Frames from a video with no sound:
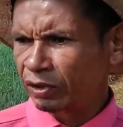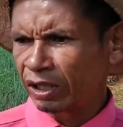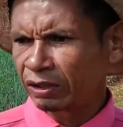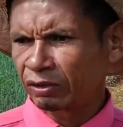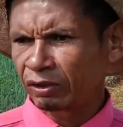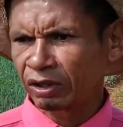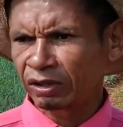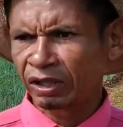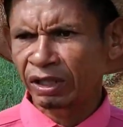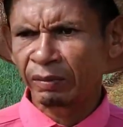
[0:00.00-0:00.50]
da
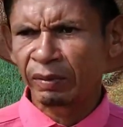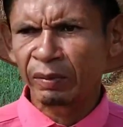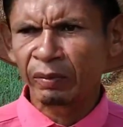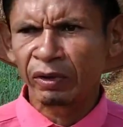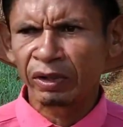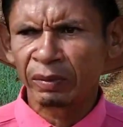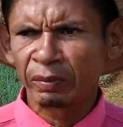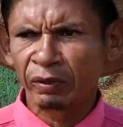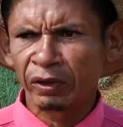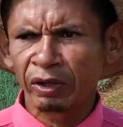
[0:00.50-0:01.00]
torta da
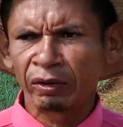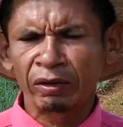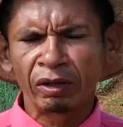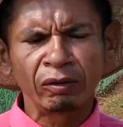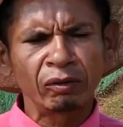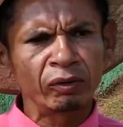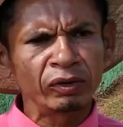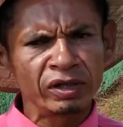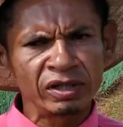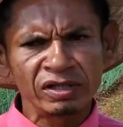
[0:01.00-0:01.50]
mamona, porque eu
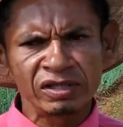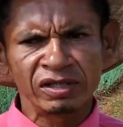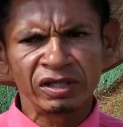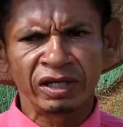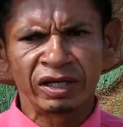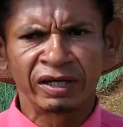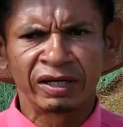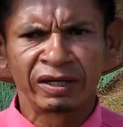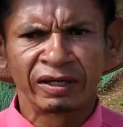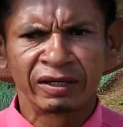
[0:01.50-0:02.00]
não conhecia.